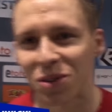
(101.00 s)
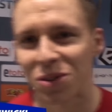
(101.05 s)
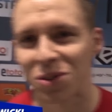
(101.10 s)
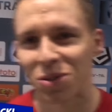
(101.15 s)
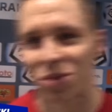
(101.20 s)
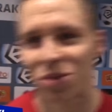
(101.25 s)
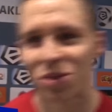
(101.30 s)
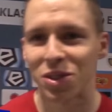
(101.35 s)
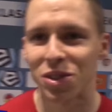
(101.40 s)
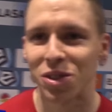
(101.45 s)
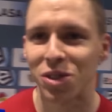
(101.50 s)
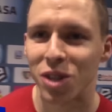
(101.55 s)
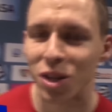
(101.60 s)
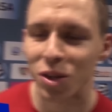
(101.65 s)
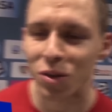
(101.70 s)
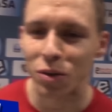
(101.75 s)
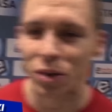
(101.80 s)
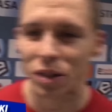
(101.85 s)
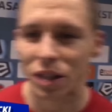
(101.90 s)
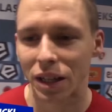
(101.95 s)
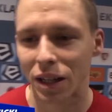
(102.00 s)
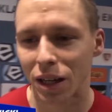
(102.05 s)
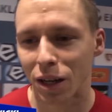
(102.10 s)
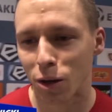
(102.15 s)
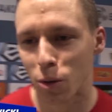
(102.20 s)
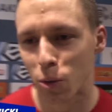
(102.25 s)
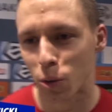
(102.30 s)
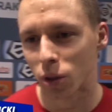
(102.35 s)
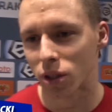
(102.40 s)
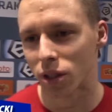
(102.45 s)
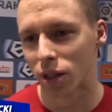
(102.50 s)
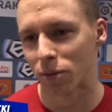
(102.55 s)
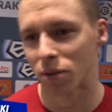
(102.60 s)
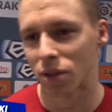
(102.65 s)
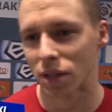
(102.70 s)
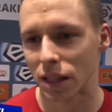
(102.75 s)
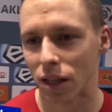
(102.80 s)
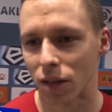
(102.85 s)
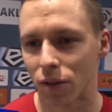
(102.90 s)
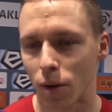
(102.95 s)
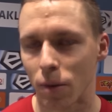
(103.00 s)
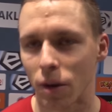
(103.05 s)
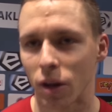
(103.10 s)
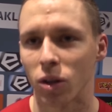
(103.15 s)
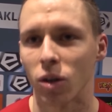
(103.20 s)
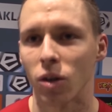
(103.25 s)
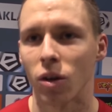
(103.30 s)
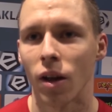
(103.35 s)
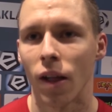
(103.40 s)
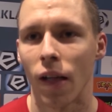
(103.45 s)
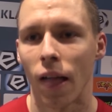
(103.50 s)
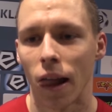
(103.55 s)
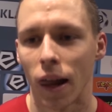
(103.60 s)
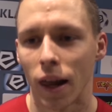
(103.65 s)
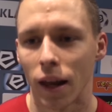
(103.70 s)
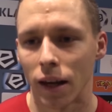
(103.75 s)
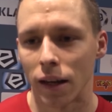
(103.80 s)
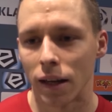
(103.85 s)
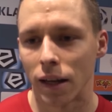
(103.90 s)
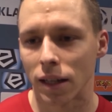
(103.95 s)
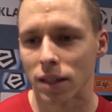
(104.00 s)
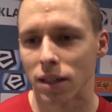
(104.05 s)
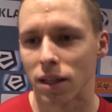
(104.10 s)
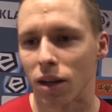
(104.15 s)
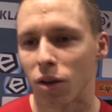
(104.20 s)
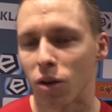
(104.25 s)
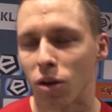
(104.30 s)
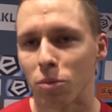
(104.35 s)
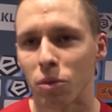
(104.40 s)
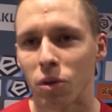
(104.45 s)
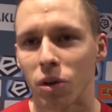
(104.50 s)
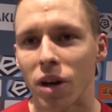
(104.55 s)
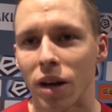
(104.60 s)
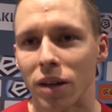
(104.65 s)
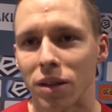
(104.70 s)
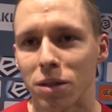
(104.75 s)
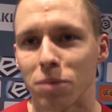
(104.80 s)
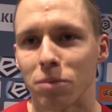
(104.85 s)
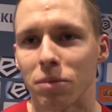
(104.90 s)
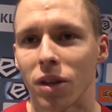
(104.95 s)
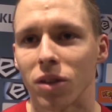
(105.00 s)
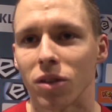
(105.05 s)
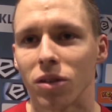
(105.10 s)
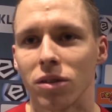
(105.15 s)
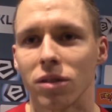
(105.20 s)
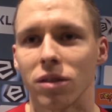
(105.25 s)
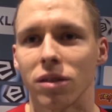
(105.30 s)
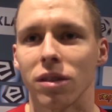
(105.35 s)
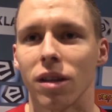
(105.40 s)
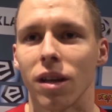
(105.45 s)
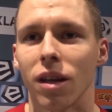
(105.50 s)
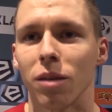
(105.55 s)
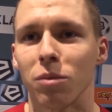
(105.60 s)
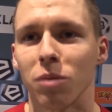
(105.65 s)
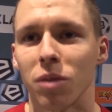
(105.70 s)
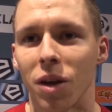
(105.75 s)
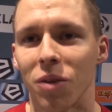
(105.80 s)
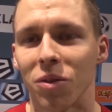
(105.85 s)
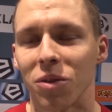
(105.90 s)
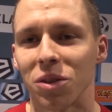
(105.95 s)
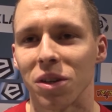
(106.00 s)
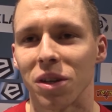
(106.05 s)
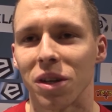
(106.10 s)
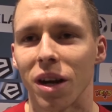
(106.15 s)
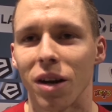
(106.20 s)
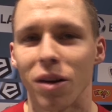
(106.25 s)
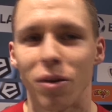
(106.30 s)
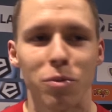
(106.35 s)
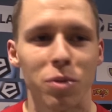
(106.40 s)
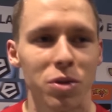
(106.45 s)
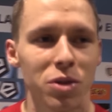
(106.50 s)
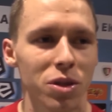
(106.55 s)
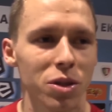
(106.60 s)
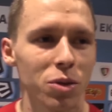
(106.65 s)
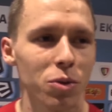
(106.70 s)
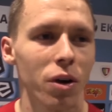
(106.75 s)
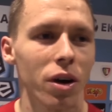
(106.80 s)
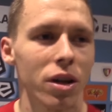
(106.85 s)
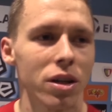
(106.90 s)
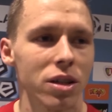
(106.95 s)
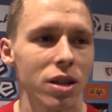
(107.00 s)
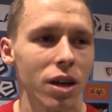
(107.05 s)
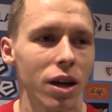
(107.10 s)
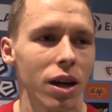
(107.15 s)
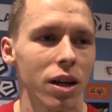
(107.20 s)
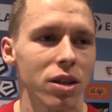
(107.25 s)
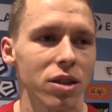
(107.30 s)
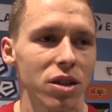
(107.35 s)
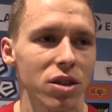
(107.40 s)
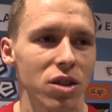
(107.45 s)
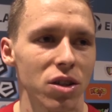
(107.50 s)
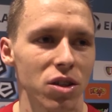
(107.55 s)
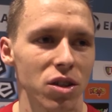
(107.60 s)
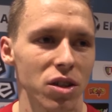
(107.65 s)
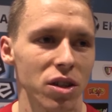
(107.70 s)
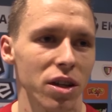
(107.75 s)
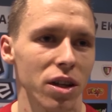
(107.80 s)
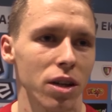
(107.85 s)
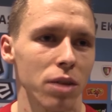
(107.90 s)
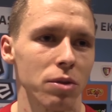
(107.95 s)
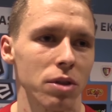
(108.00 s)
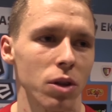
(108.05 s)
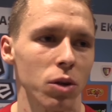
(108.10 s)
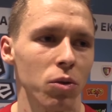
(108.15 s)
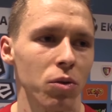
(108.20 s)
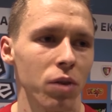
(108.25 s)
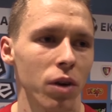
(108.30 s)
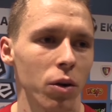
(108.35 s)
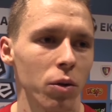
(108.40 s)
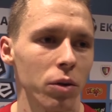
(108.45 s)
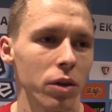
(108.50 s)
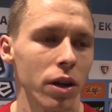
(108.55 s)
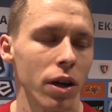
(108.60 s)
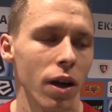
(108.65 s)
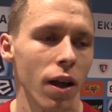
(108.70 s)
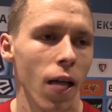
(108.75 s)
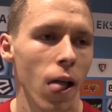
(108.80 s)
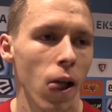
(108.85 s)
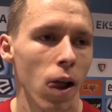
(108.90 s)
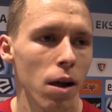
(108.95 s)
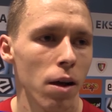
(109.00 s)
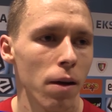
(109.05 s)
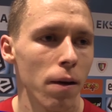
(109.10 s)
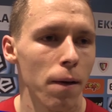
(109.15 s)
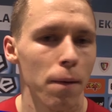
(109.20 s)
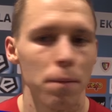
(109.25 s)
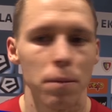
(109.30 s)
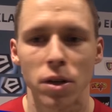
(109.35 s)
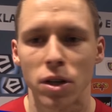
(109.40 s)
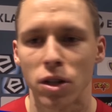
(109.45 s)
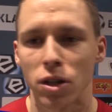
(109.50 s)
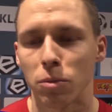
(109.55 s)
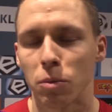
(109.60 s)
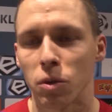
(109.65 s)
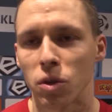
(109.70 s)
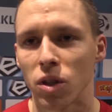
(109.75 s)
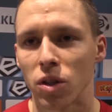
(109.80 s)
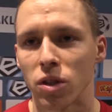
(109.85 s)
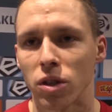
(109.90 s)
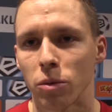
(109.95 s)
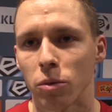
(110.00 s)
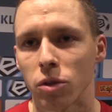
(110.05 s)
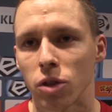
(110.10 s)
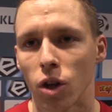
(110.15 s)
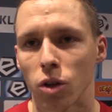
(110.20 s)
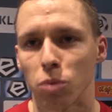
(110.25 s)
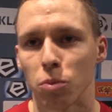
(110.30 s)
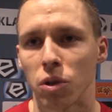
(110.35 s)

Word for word: w końcu, szczęśliwy, zagrałem, choć sam się zastanawiam jak to, jak zareaguje mój organizm na to, bo dawno nie grałem w pierwszym składzie, ale cieszę się, że trener mi zaufał i myślę, że po części mu się